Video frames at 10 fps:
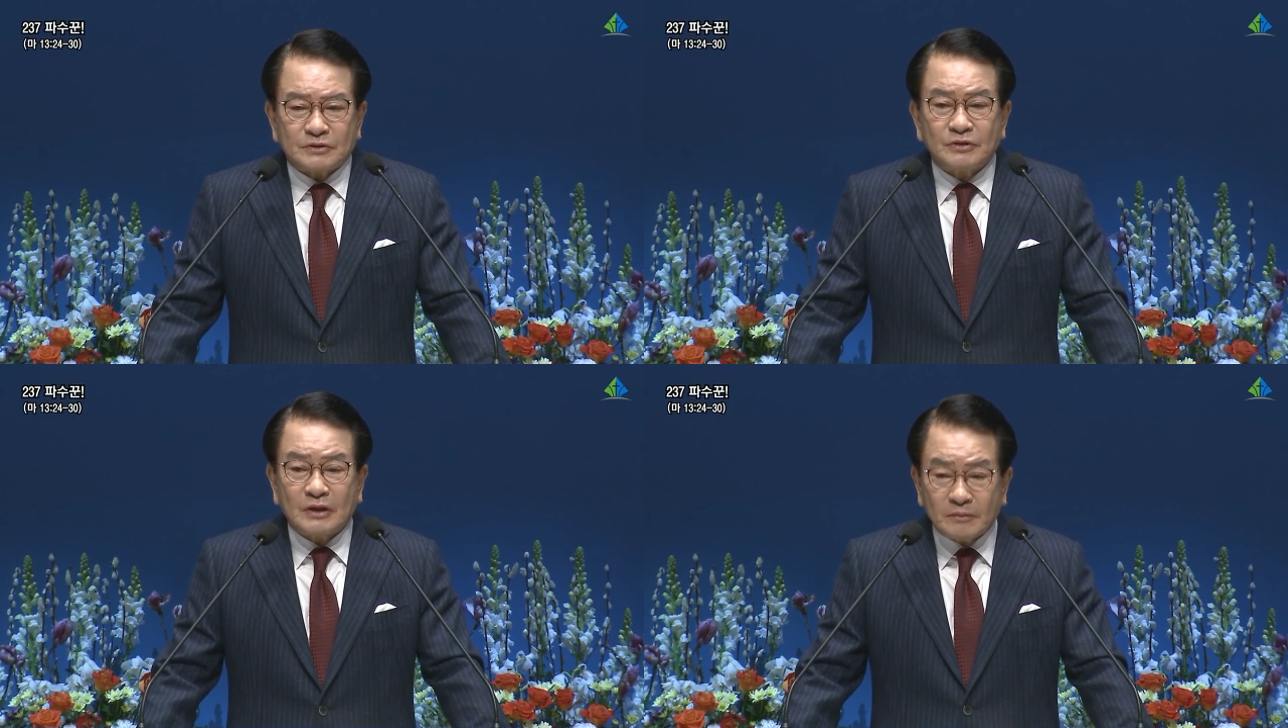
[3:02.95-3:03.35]

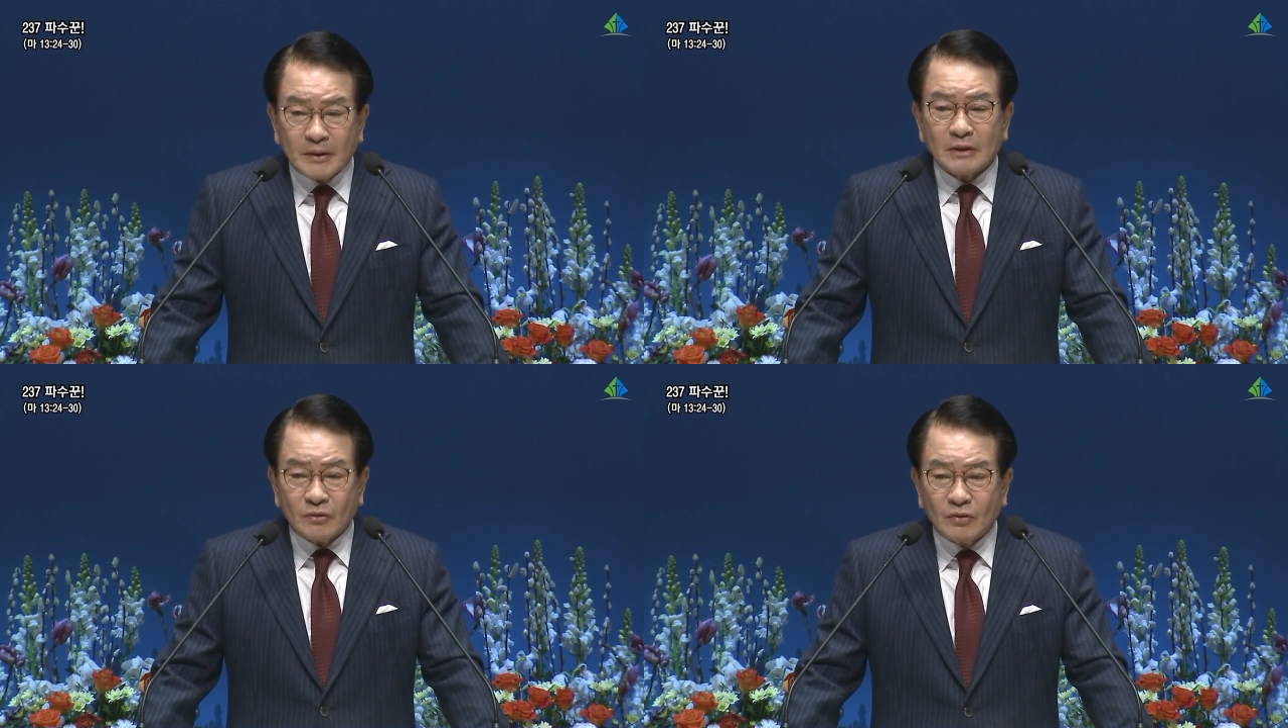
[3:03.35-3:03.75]

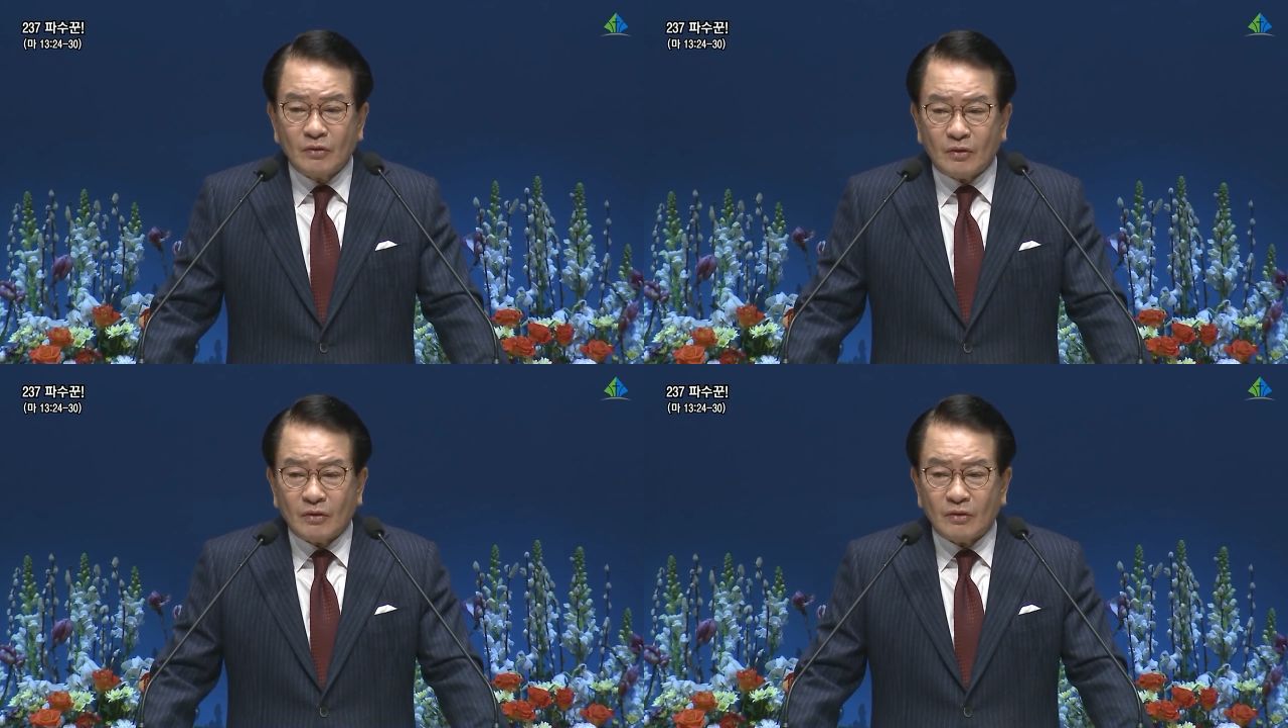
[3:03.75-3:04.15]
선택받아
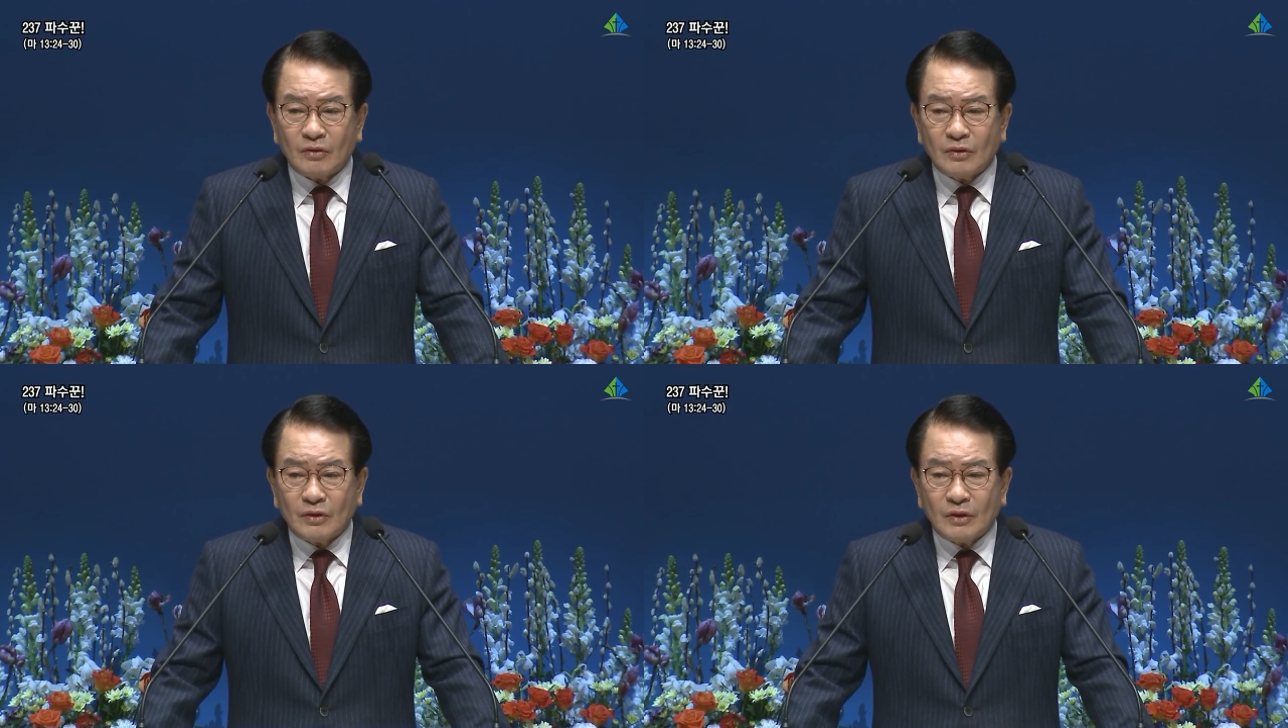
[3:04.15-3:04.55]
놓고
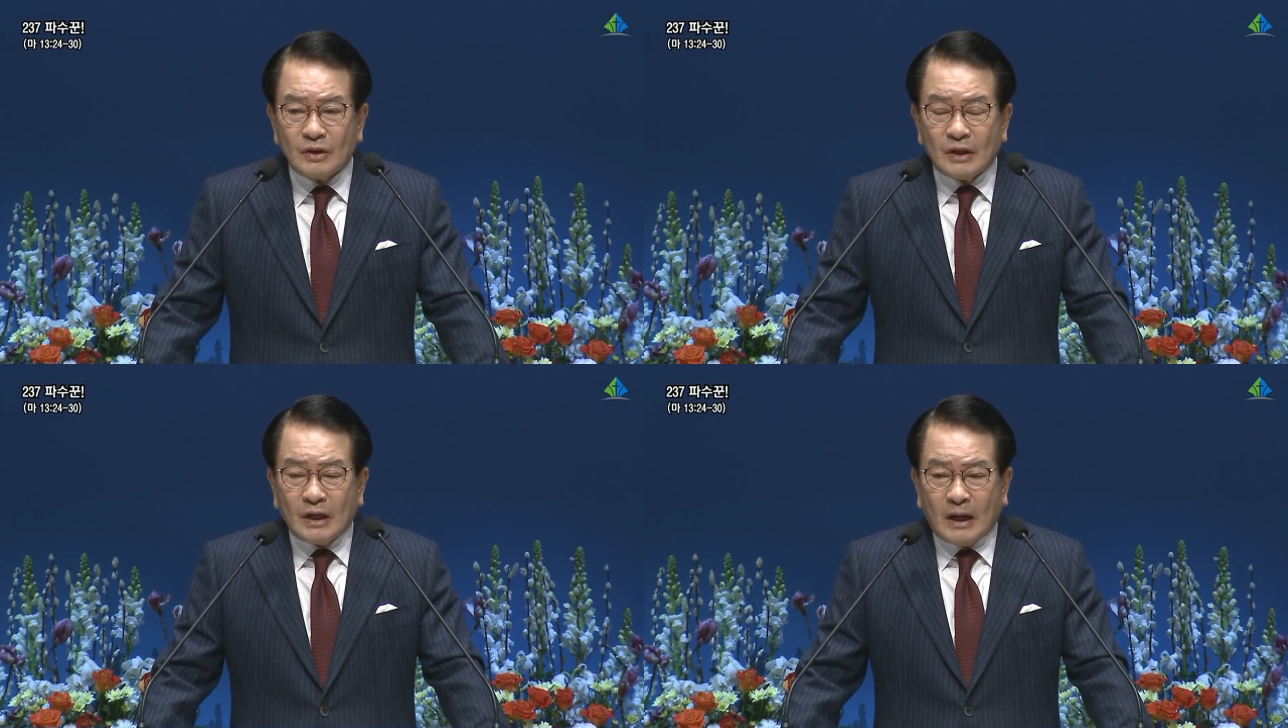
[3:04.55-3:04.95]

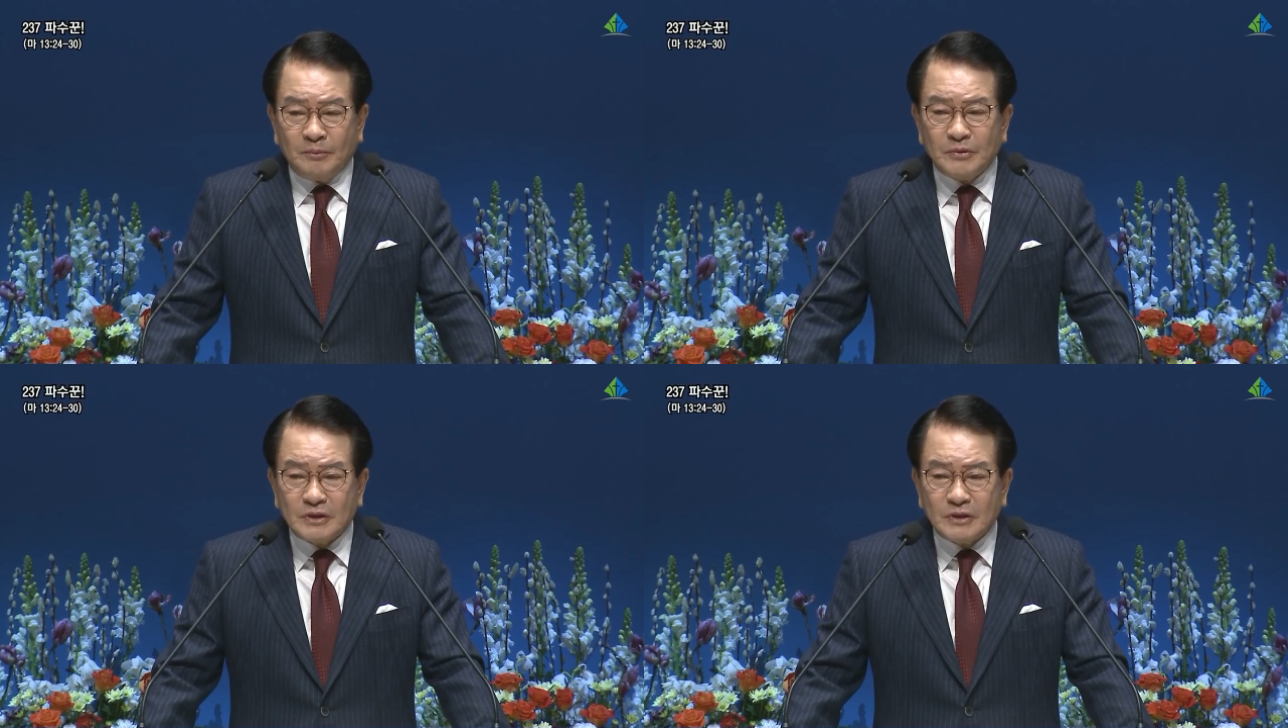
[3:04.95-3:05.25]
안